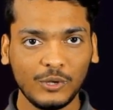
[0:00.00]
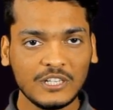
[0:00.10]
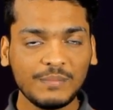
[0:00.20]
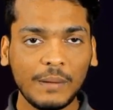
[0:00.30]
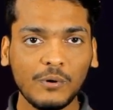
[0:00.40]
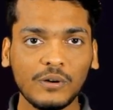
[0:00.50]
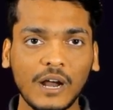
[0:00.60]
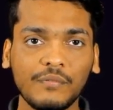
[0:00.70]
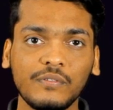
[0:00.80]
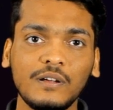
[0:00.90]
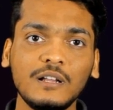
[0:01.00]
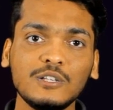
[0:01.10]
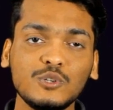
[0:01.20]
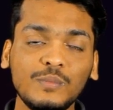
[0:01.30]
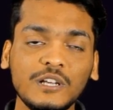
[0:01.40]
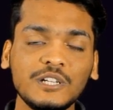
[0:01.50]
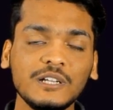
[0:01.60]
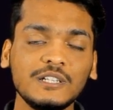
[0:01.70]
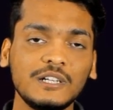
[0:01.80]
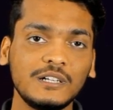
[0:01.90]
तो इसे मैं आपको ग्राफिकल
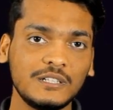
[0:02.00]
सिमुलेशन के